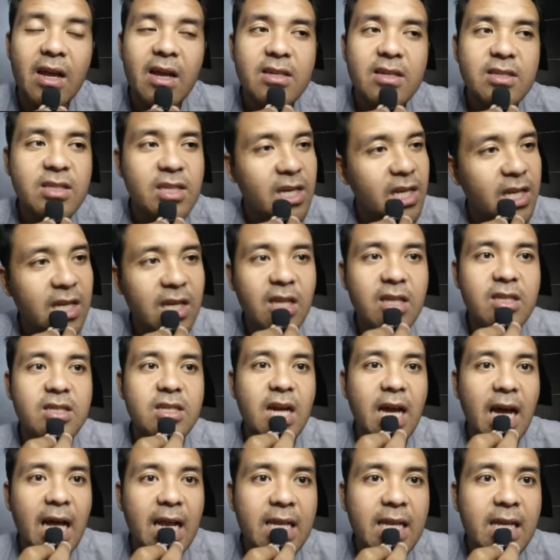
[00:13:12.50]
sedikit
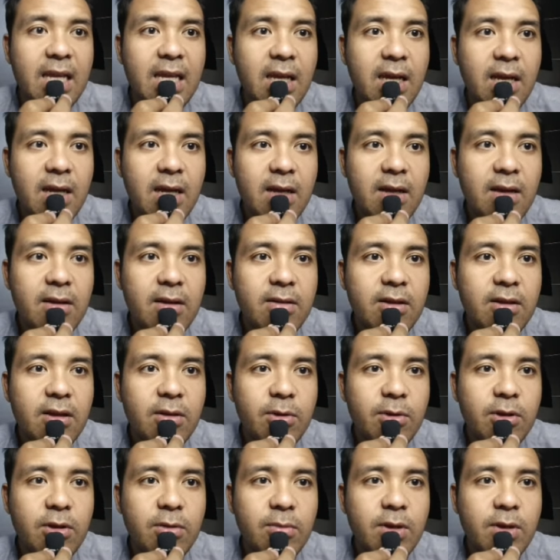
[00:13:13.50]
sekali
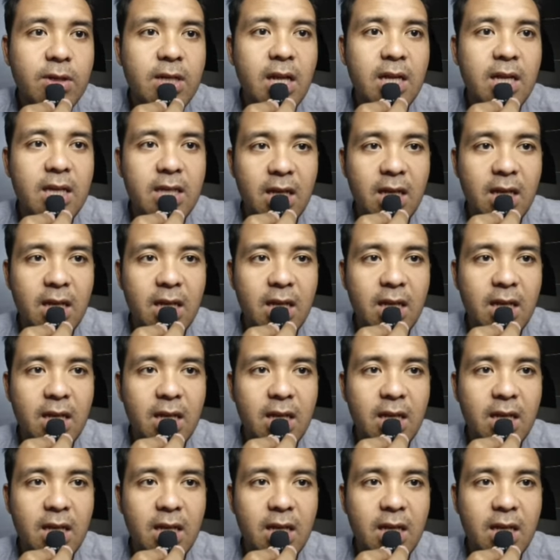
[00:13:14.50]
teman-teman dan